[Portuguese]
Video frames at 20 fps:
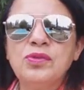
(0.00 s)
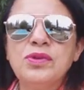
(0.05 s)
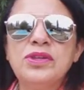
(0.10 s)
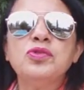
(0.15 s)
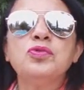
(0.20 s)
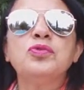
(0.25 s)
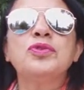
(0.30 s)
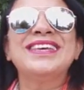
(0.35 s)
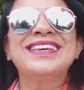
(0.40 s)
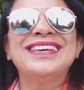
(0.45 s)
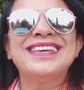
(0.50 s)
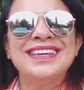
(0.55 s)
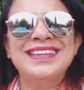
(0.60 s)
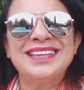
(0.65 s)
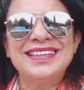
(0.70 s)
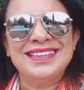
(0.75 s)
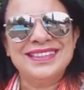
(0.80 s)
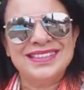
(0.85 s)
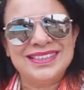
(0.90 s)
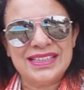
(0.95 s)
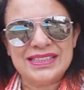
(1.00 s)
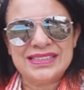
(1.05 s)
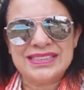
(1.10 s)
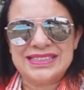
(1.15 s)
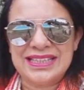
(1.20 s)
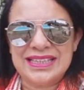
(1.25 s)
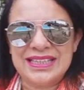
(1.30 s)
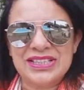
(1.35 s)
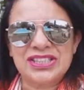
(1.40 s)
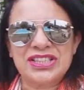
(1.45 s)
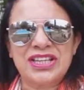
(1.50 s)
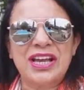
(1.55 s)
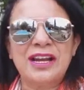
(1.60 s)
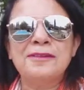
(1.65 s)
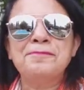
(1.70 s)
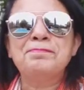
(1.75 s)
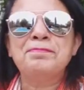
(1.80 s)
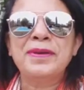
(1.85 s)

E o que queria dizer Charles